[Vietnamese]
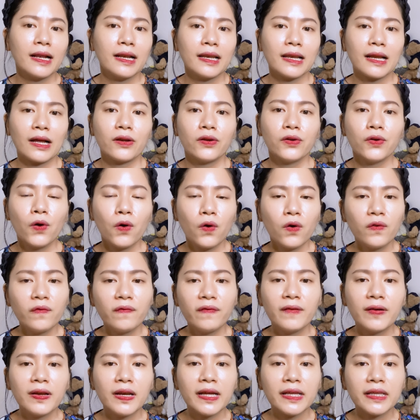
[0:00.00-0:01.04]
là đối
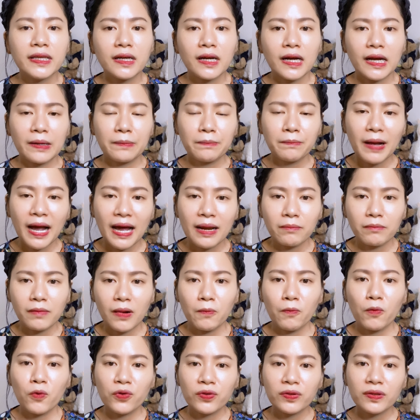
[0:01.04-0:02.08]
với lại những cái bạn mà
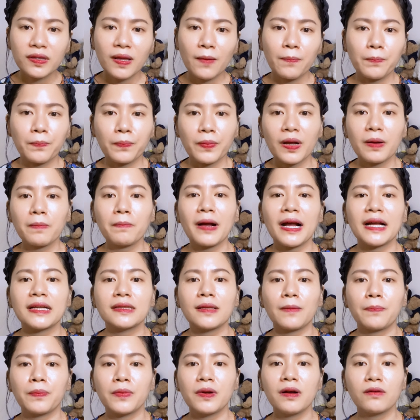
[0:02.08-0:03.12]
muốn tập các bài
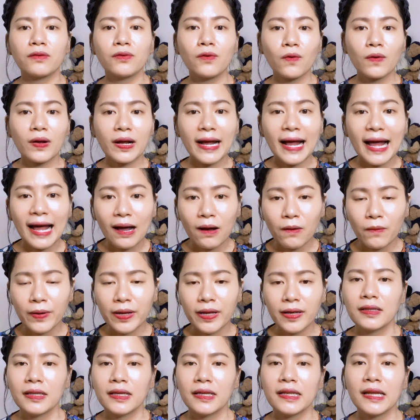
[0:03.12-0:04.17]
tập cường độ cao
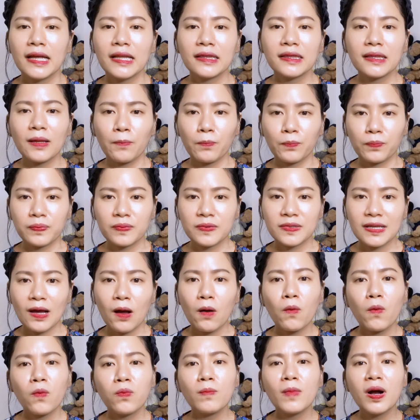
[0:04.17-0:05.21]
ấy thì nên tập
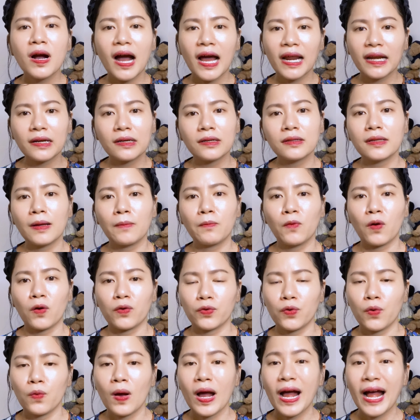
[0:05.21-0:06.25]
sau bữa ăn tầm
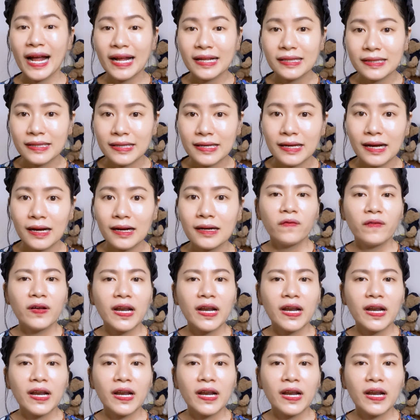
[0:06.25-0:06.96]
khoảng độ hai tiếng.